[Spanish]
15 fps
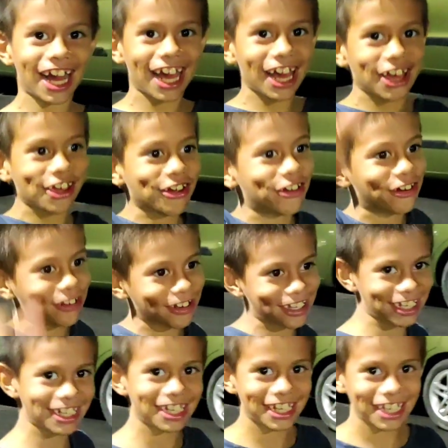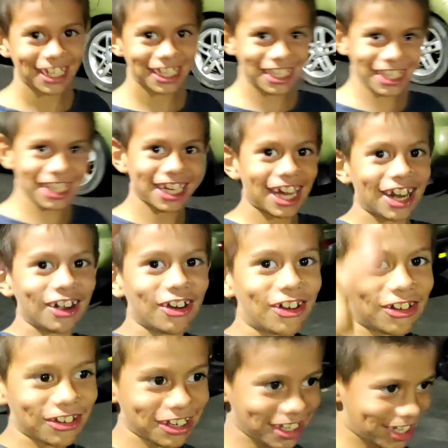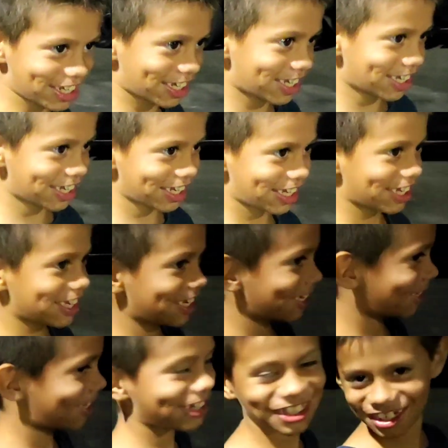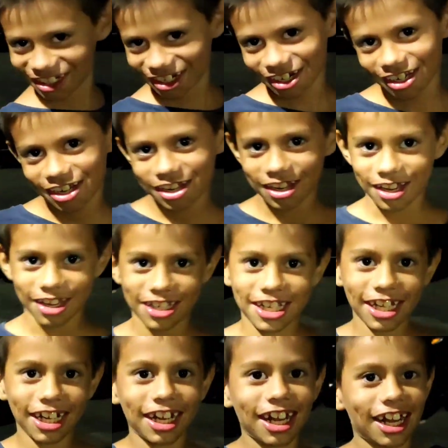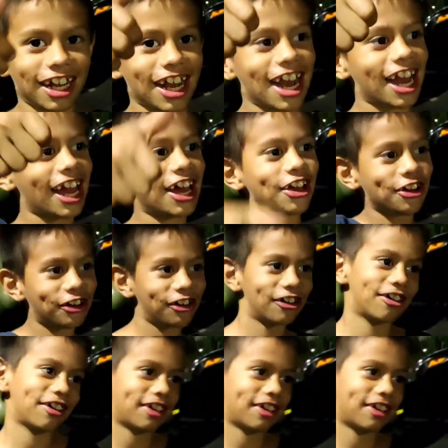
a ellos. Aquí está Michael, pero no Michael Jackson, este es otro Michael. Sigan a ellos.